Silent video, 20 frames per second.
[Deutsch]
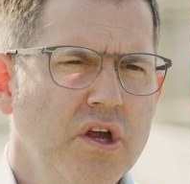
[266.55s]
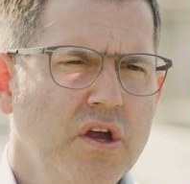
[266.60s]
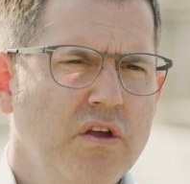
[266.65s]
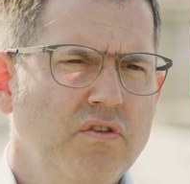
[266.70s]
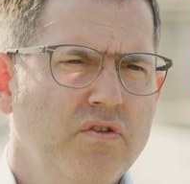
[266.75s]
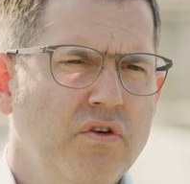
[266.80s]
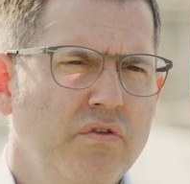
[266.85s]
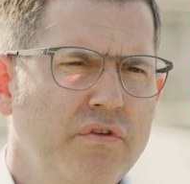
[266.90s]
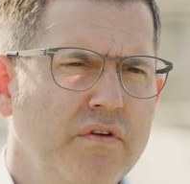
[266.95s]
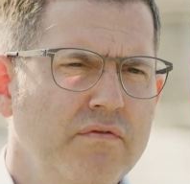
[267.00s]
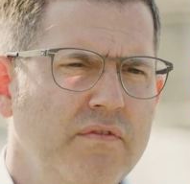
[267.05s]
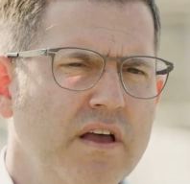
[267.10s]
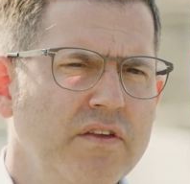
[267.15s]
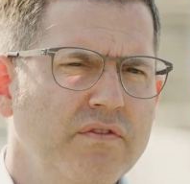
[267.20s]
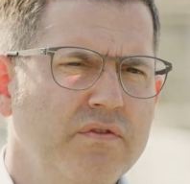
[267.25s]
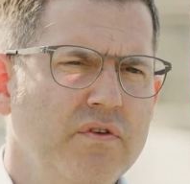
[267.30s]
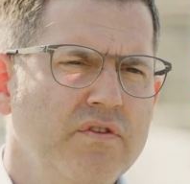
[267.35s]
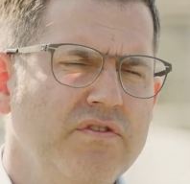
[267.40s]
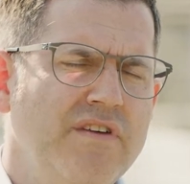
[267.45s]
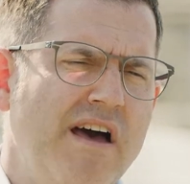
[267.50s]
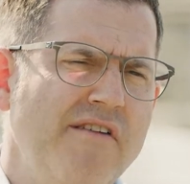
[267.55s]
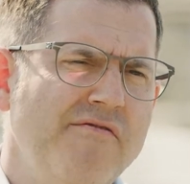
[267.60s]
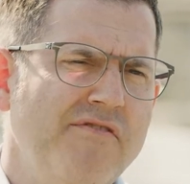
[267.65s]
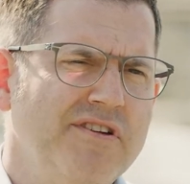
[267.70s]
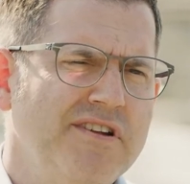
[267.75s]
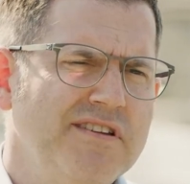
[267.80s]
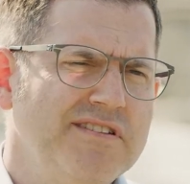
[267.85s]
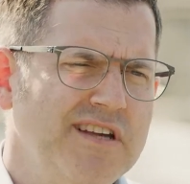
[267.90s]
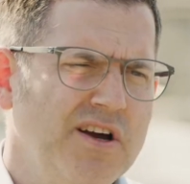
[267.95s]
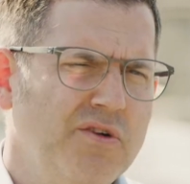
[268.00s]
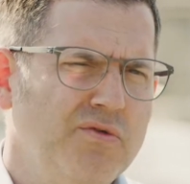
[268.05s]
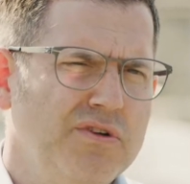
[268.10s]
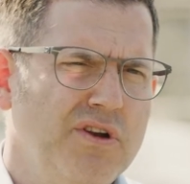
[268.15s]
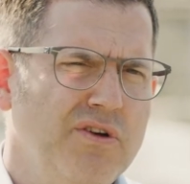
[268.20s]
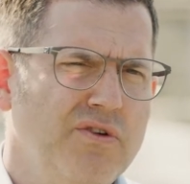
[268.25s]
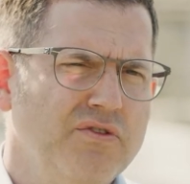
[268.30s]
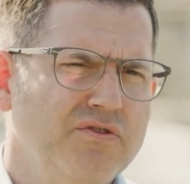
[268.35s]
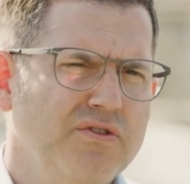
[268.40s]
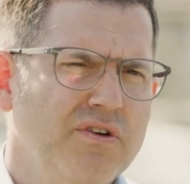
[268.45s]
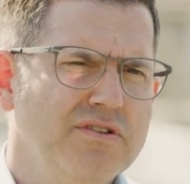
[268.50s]
Insofern war es für uns einfach eine sehr gute
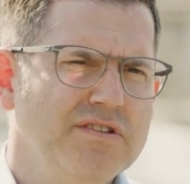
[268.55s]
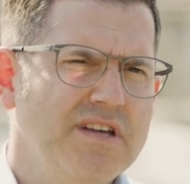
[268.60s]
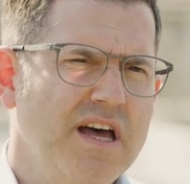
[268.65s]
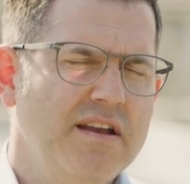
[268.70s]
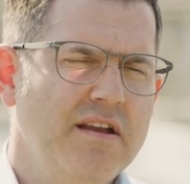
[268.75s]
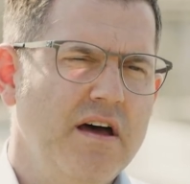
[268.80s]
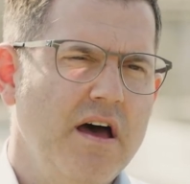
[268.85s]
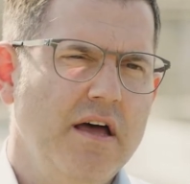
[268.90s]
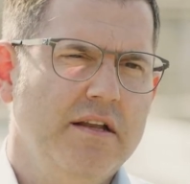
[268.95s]
Lösung aus einer